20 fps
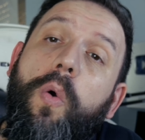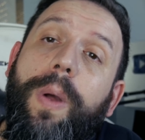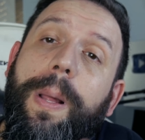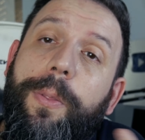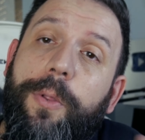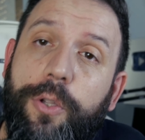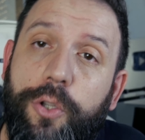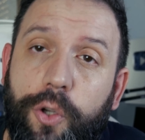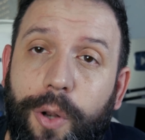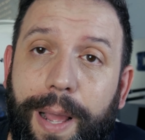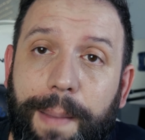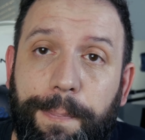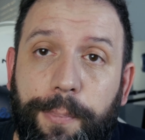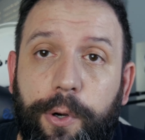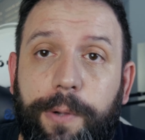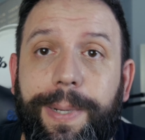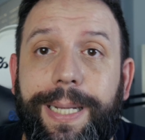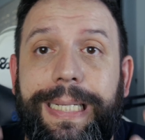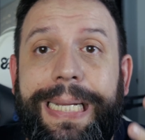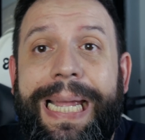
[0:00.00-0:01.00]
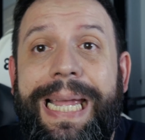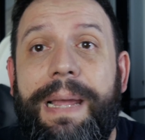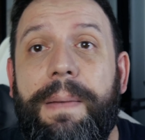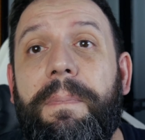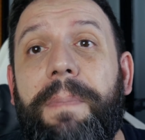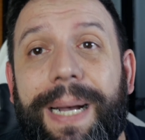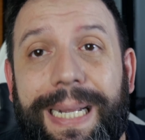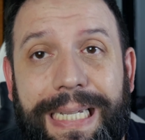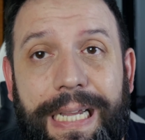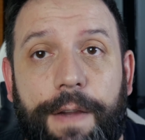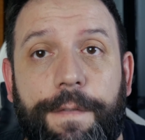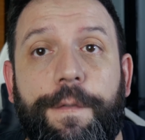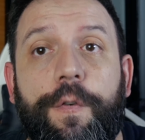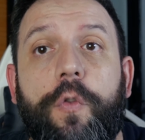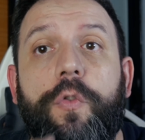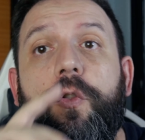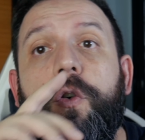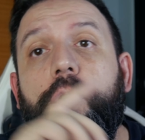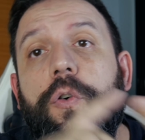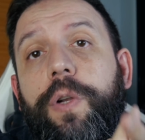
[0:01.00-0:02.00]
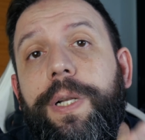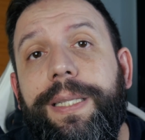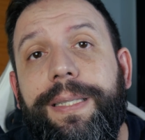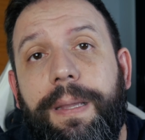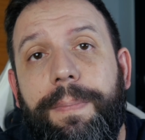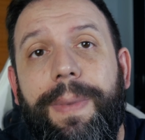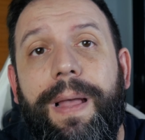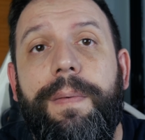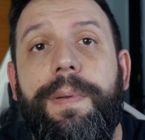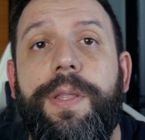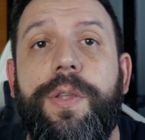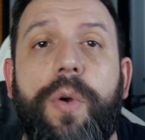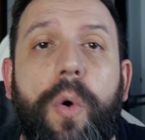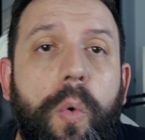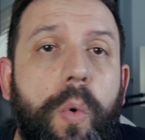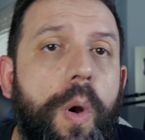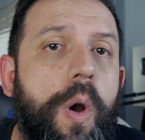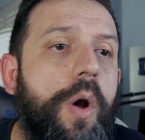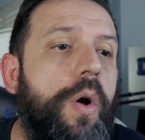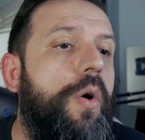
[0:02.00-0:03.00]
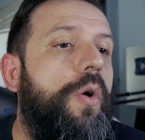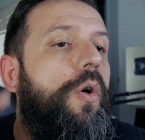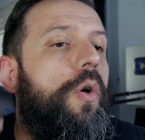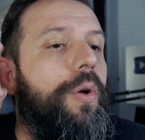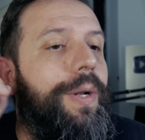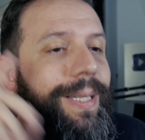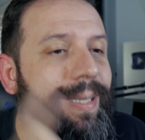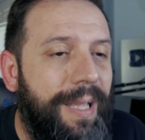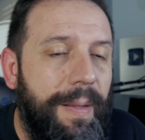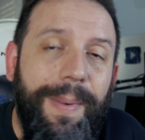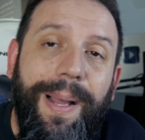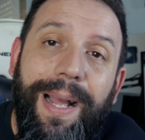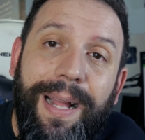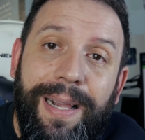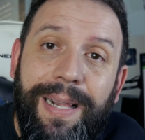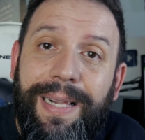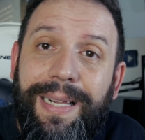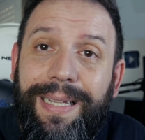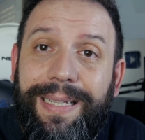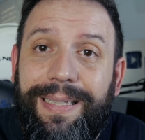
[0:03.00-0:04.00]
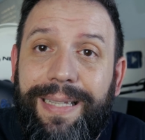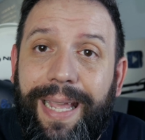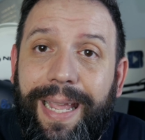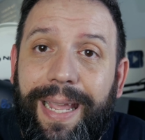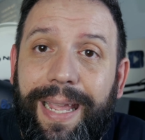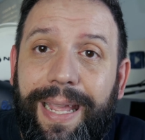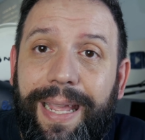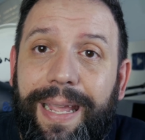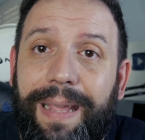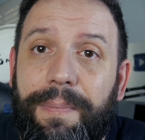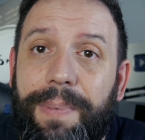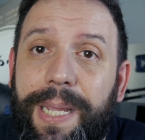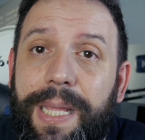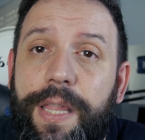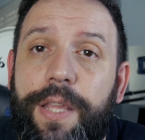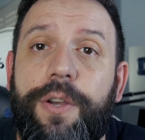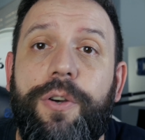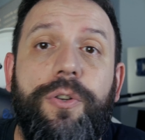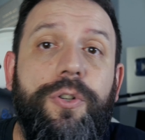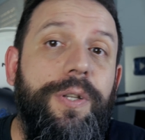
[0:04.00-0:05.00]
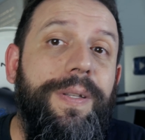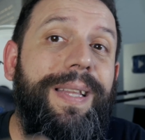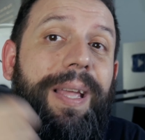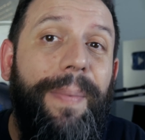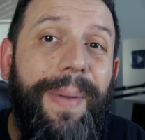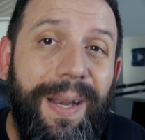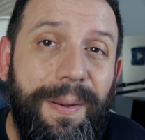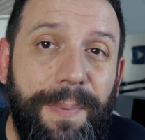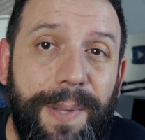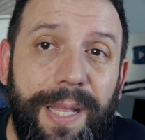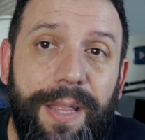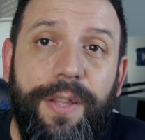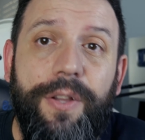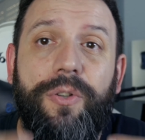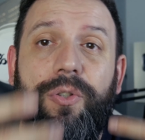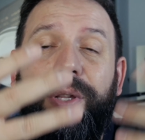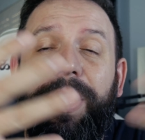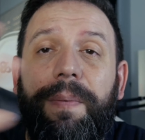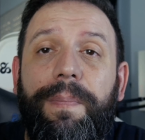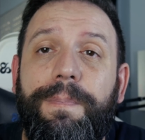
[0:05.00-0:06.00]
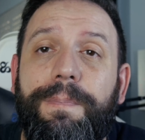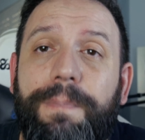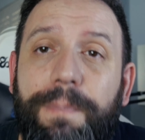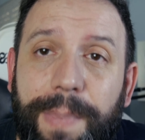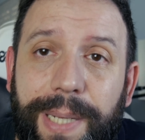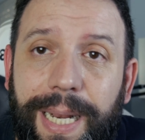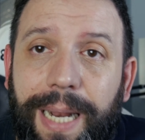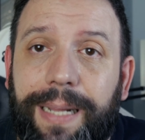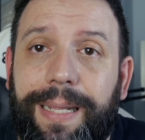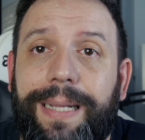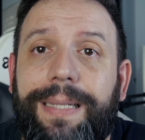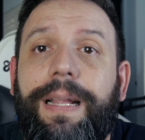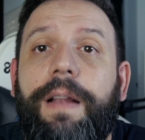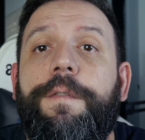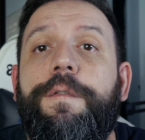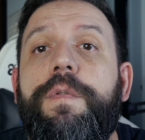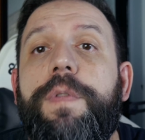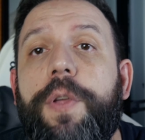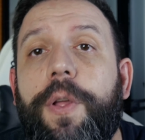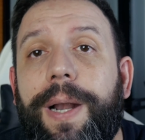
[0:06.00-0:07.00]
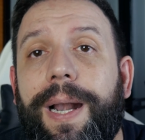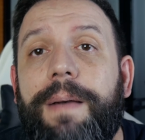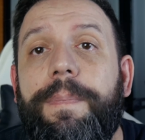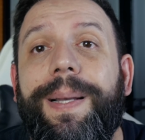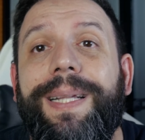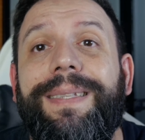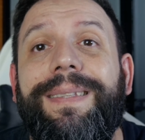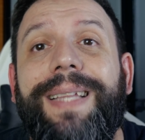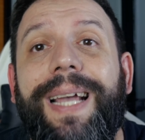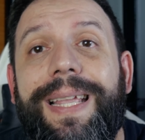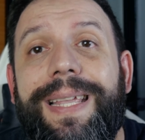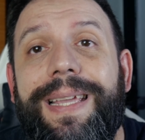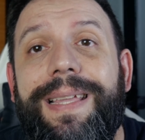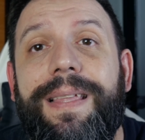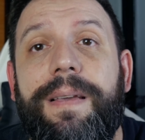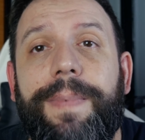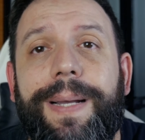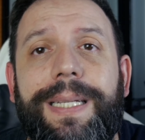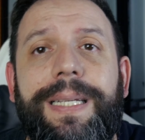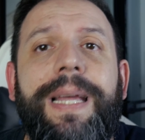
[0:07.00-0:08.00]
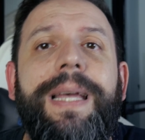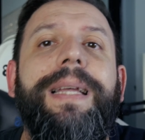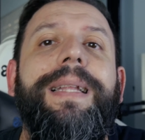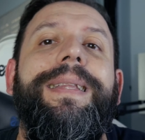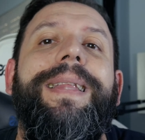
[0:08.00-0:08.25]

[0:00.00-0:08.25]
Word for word: cuando he hecho las pruebas más a fondo con el tema de videojuegos, con el tema de vídeos, de ver vídeos, de mirar qué tal funciona la pantalla y demás,